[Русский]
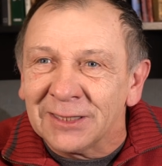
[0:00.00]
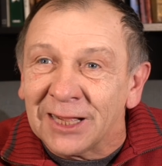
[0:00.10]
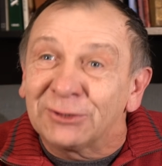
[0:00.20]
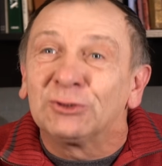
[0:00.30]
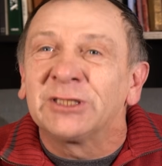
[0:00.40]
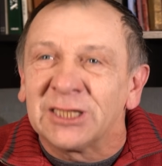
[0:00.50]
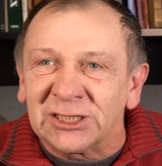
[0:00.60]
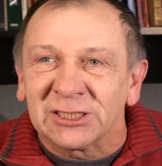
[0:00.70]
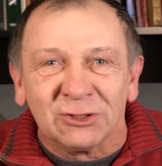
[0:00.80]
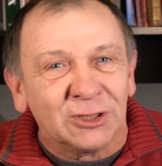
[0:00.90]
А тут
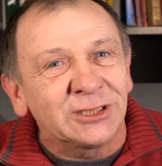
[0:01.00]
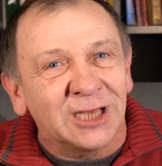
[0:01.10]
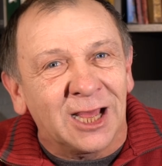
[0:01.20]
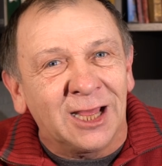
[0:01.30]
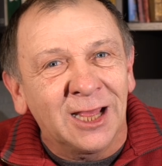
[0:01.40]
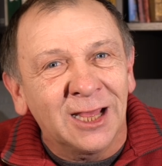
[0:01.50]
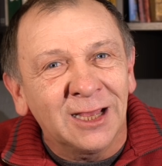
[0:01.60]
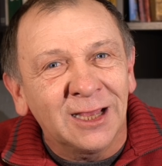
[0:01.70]
нашлось, а?